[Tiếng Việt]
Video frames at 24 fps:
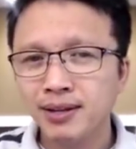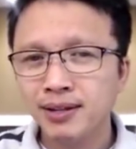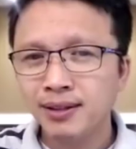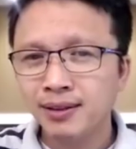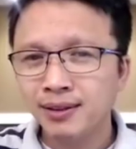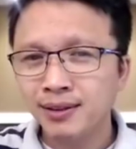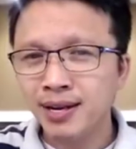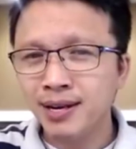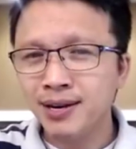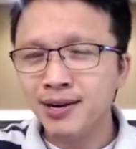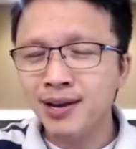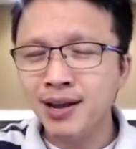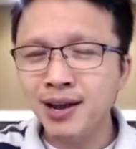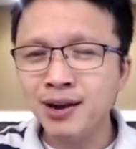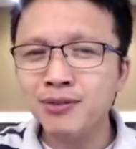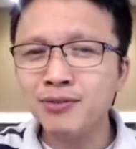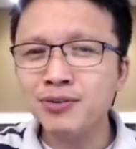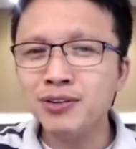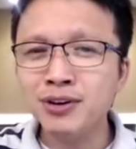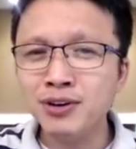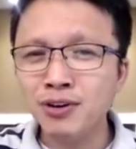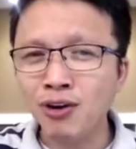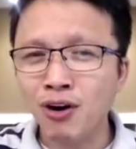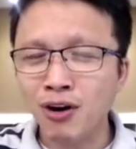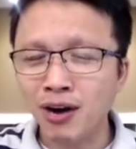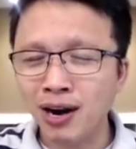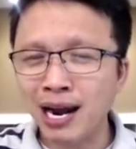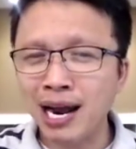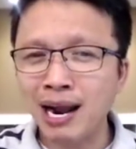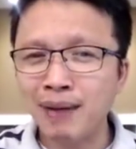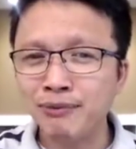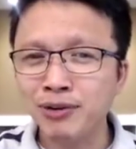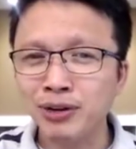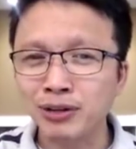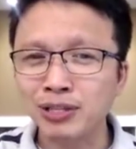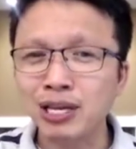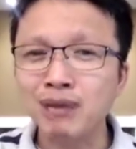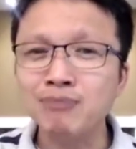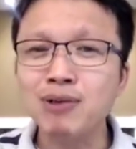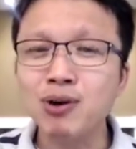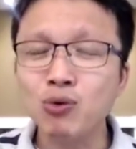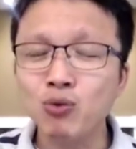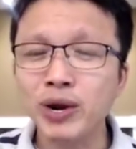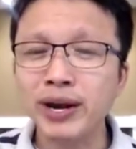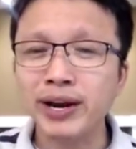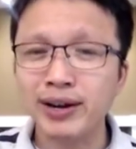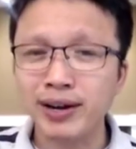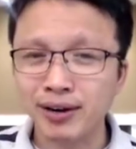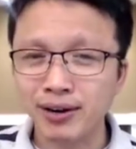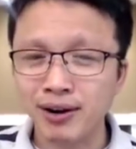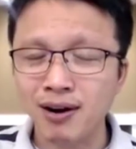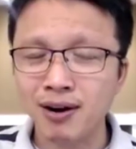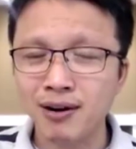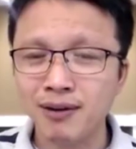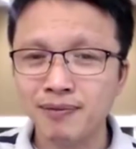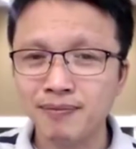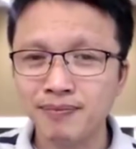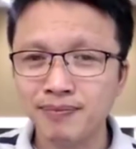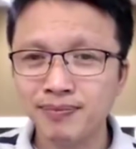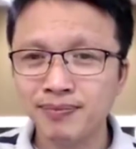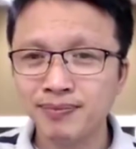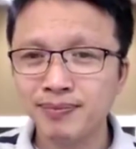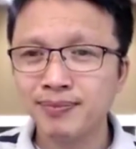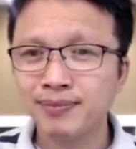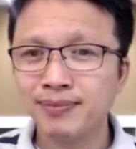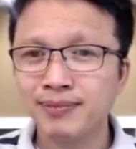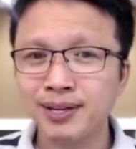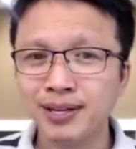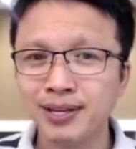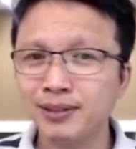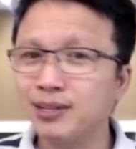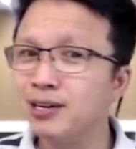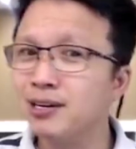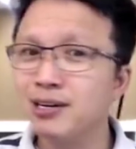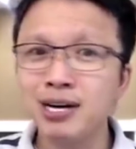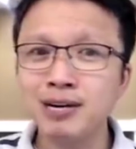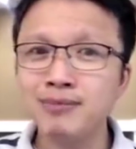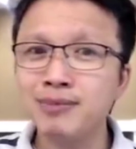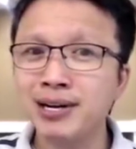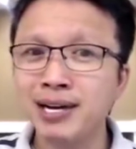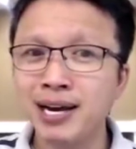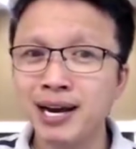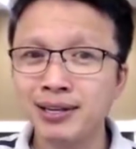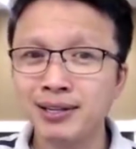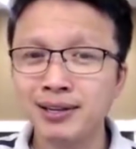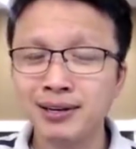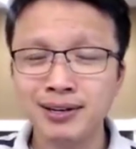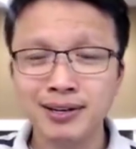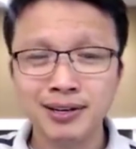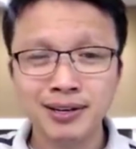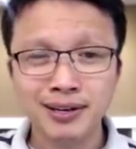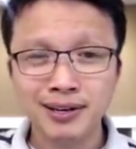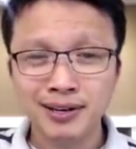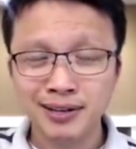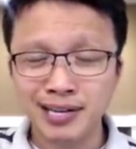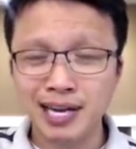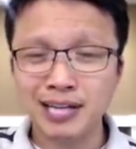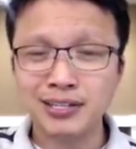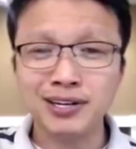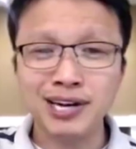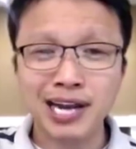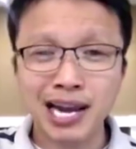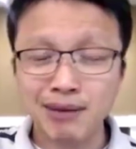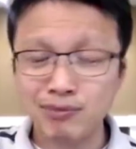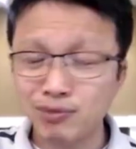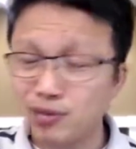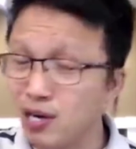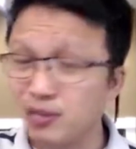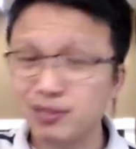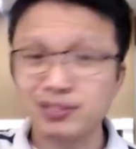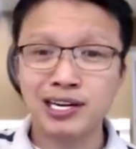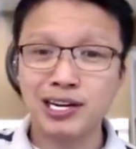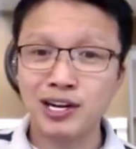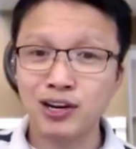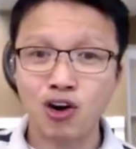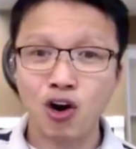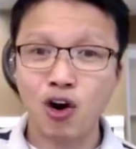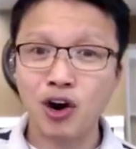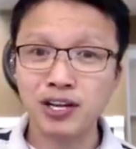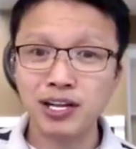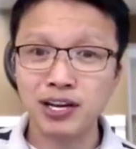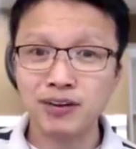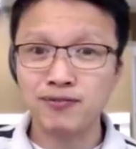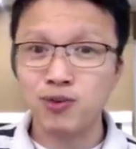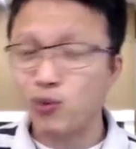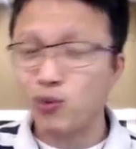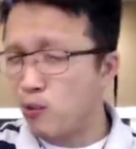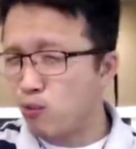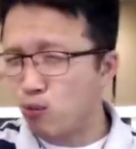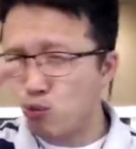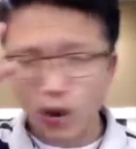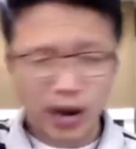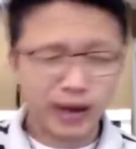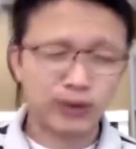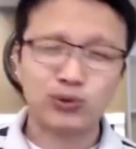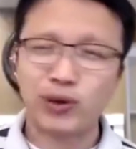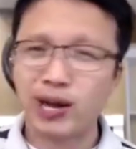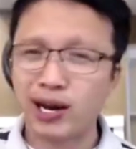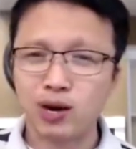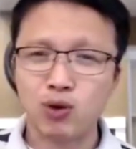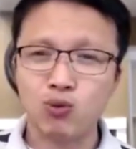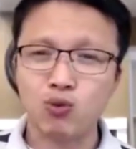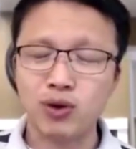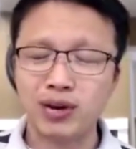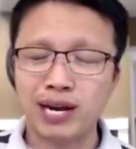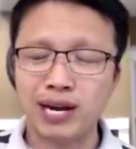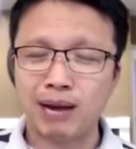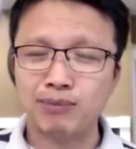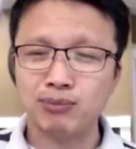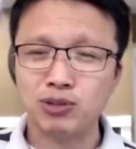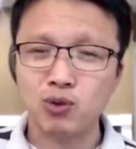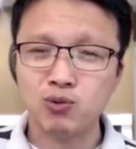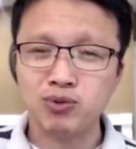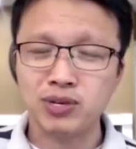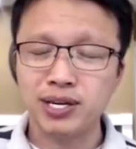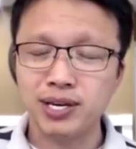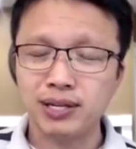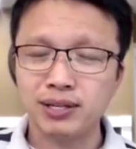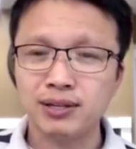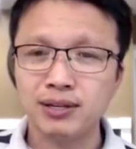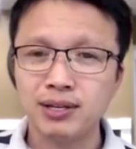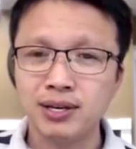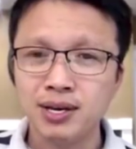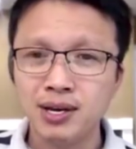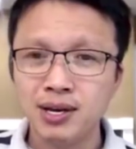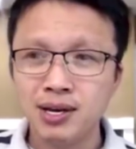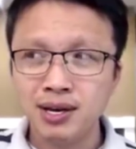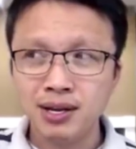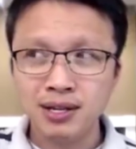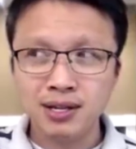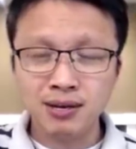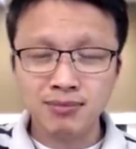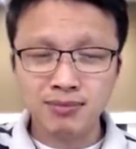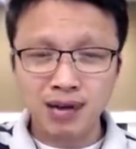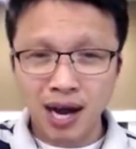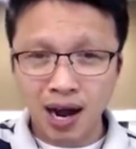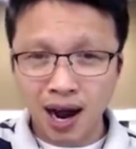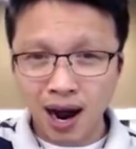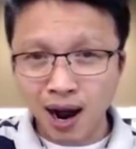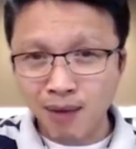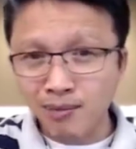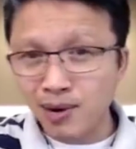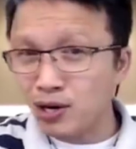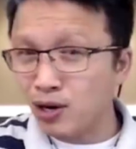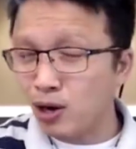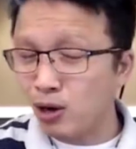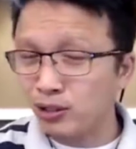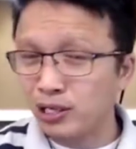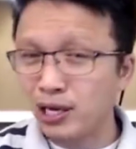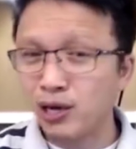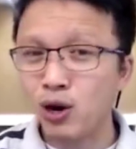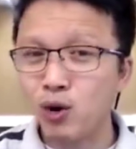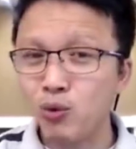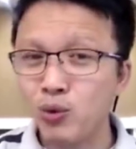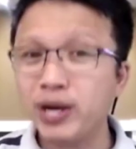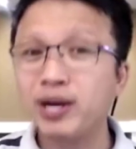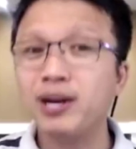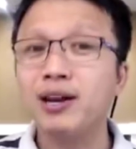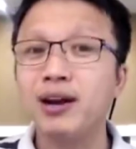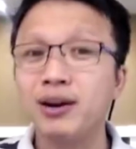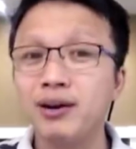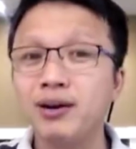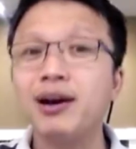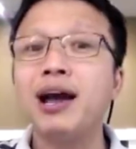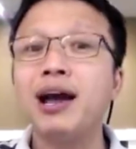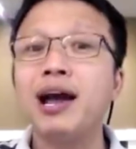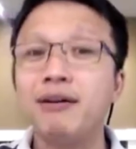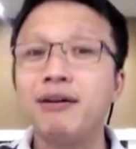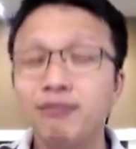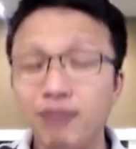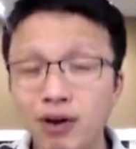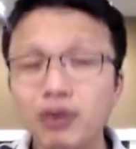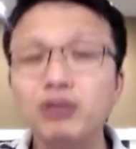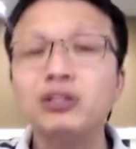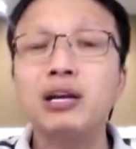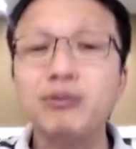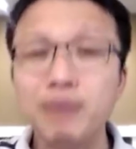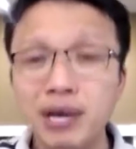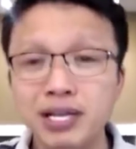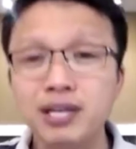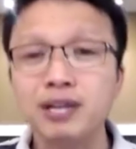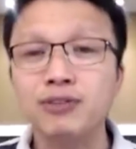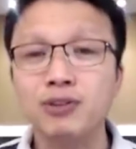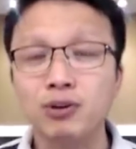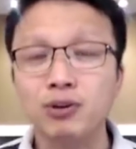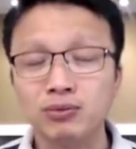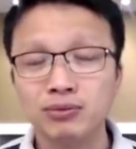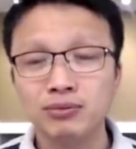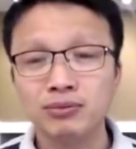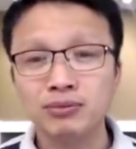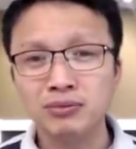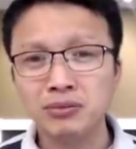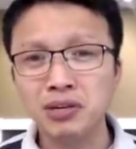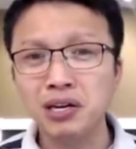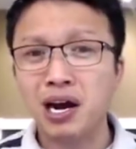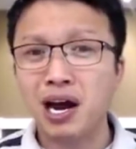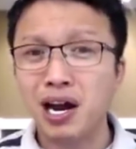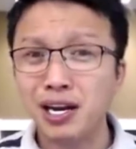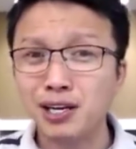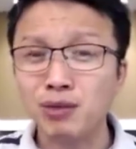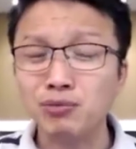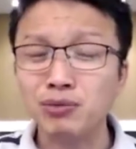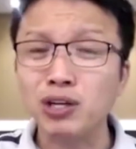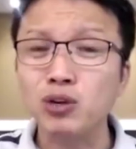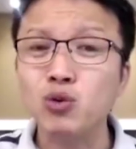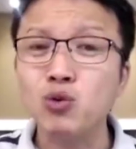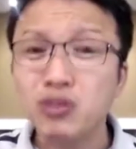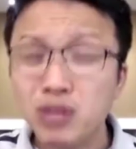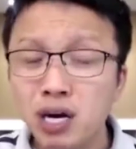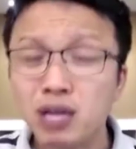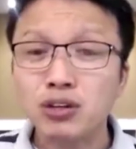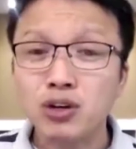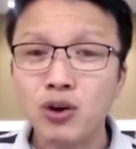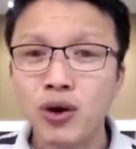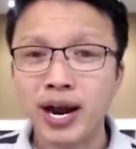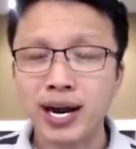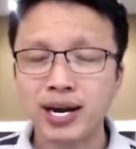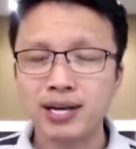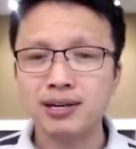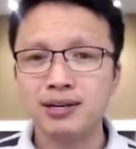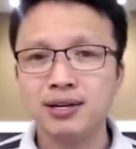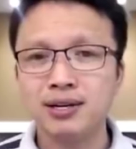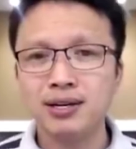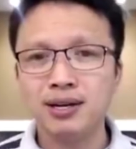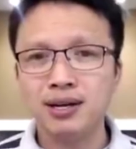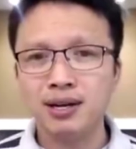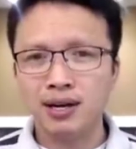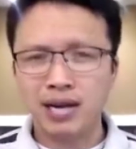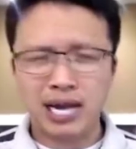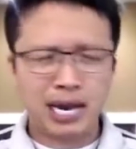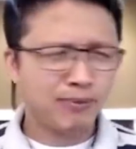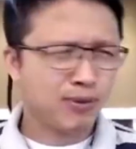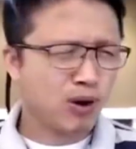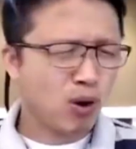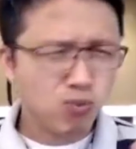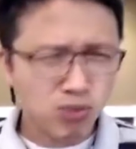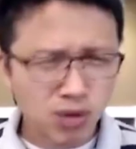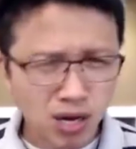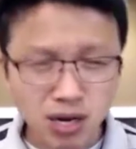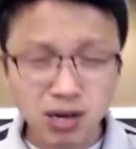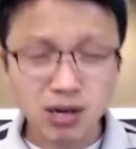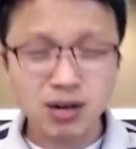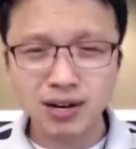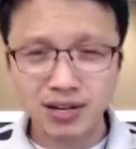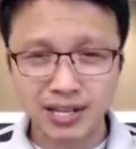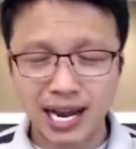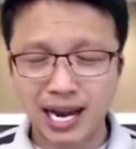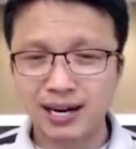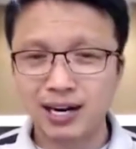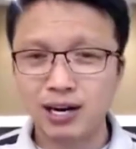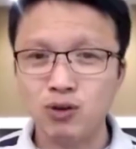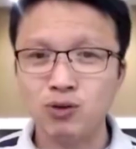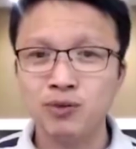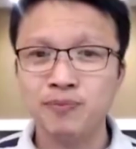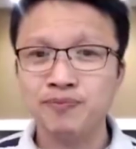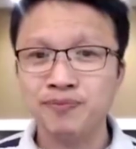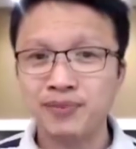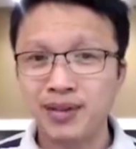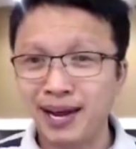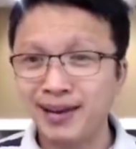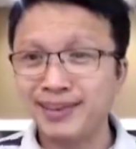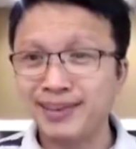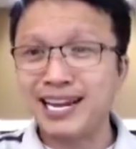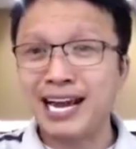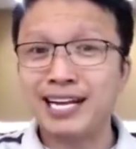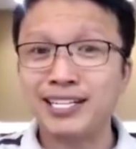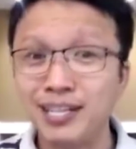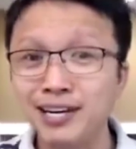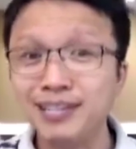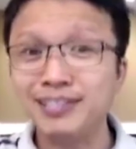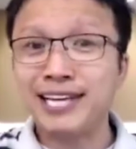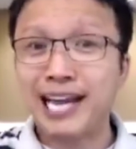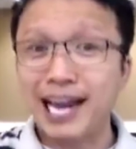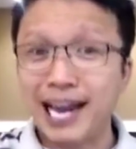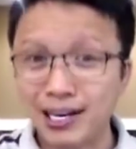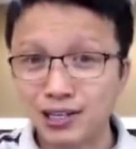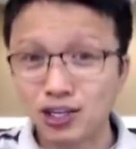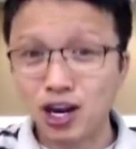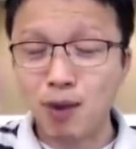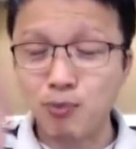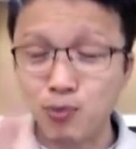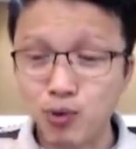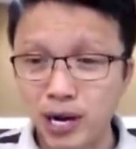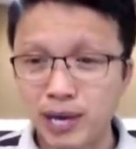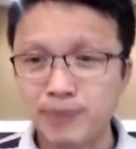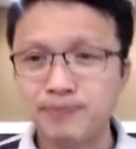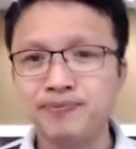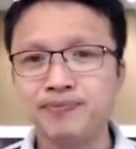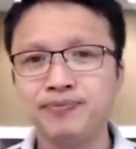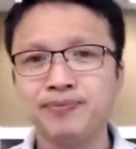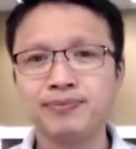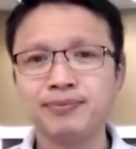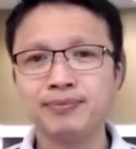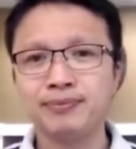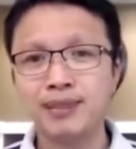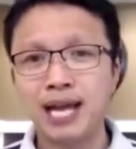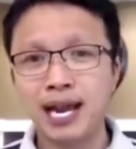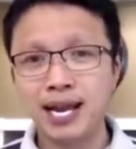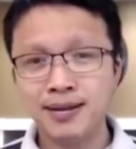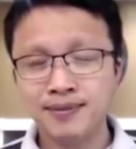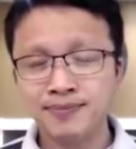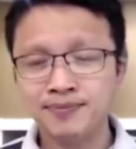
thì nếu như họ làm được tới mức quyết liệt đó thì tương ứng bên đây thôi giả sử em cực kỳ khó chinh phục em hoàn toàn không có cảm xúc gì hết nhưng mà ở mức độ thay đổi quyết liệt đó em vẫn có thể bị chinh phục tức là ở trong tình huống cực đoan là em không ương cha này luôn anh giả sử cha hàng xóm của em đây